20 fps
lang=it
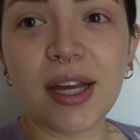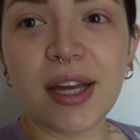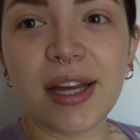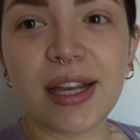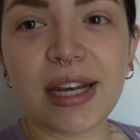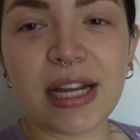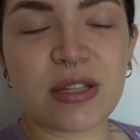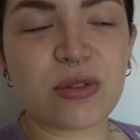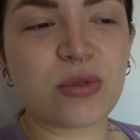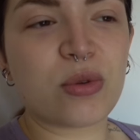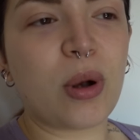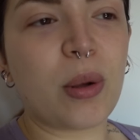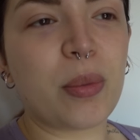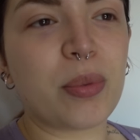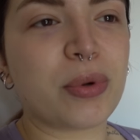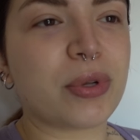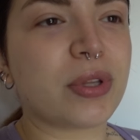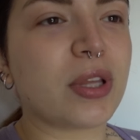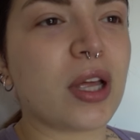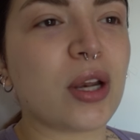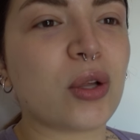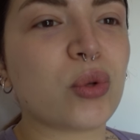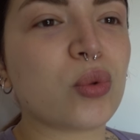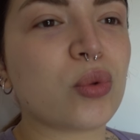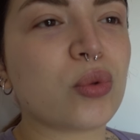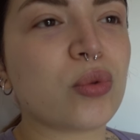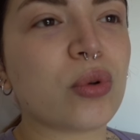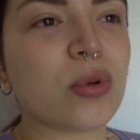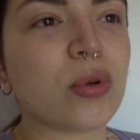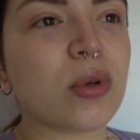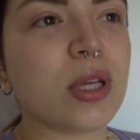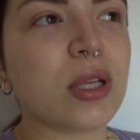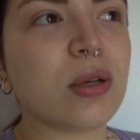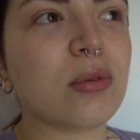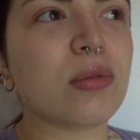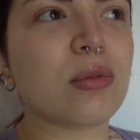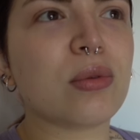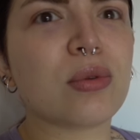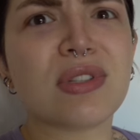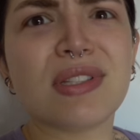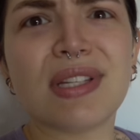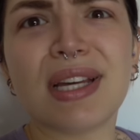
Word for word: riescono a portare tutto in uno